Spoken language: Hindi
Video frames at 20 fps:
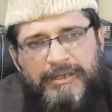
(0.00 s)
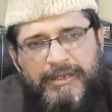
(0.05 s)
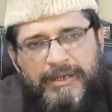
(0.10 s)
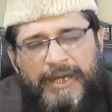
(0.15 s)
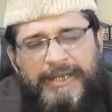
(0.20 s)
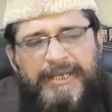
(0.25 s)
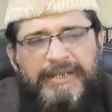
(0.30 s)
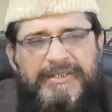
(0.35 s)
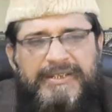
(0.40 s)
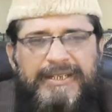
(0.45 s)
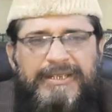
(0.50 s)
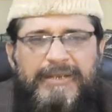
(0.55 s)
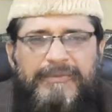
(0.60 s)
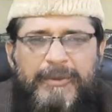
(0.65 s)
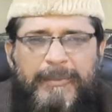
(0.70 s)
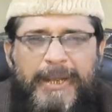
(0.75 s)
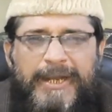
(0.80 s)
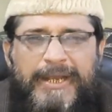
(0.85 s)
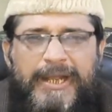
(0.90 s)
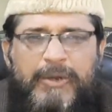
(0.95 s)
हदीस के अंदर
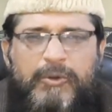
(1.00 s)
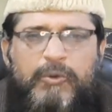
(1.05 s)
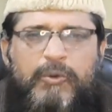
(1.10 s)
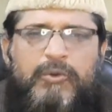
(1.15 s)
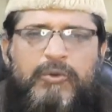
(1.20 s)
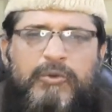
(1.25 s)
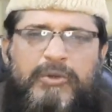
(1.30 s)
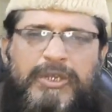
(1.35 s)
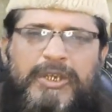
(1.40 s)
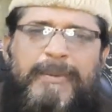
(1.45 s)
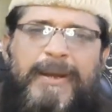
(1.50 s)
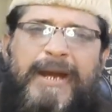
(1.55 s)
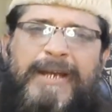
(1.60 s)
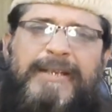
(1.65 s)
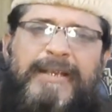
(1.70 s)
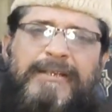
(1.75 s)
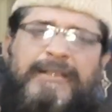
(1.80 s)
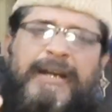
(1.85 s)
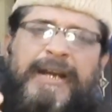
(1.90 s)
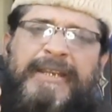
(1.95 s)
फरमाया गया कून
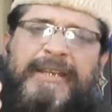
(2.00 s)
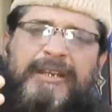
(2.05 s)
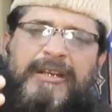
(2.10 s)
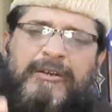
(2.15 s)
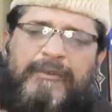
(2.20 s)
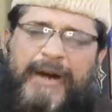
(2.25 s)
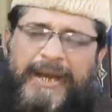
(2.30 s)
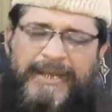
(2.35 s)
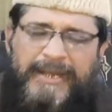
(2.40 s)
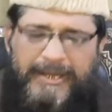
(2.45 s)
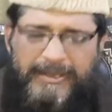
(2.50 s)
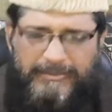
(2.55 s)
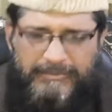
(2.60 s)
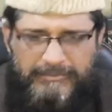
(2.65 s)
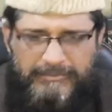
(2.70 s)
इबाद अल्लाह इखवाना